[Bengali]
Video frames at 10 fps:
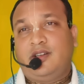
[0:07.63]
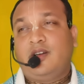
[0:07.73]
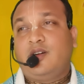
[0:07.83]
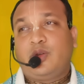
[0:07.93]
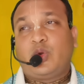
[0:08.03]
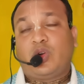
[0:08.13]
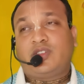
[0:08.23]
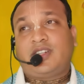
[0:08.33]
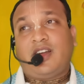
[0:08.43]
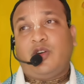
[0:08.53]
রোগটা
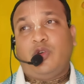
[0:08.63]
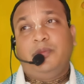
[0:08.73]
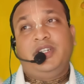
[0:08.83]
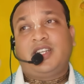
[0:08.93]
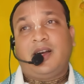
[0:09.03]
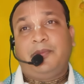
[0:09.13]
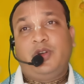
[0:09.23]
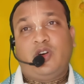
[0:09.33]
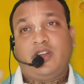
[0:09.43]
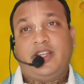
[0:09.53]
অভিশাপ
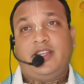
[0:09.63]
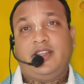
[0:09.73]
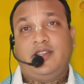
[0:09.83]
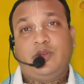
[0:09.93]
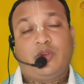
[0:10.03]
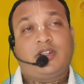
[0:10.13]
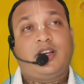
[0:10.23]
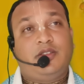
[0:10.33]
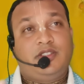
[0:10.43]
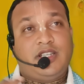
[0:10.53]
নয় রোগটা
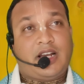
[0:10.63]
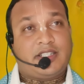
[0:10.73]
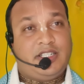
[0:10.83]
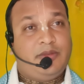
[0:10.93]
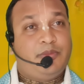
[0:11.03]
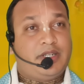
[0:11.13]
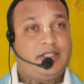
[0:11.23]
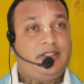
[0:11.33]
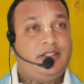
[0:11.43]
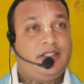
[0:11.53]
হচ্ছে আশীর্বাদ
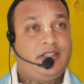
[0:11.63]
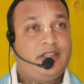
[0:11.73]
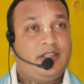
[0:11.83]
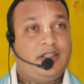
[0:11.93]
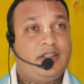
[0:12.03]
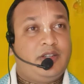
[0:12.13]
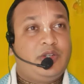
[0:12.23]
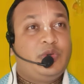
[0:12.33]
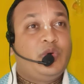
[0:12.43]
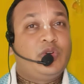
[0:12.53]

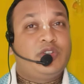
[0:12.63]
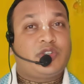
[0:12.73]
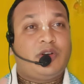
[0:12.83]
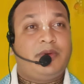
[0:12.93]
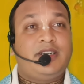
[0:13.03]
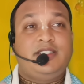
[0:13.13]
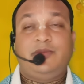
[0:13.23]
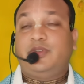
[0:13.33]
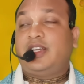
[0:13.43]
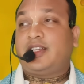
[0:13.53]
রোগ সবার
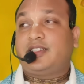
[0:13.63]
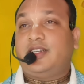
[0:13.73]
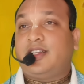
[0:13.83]
জীবনে আসে না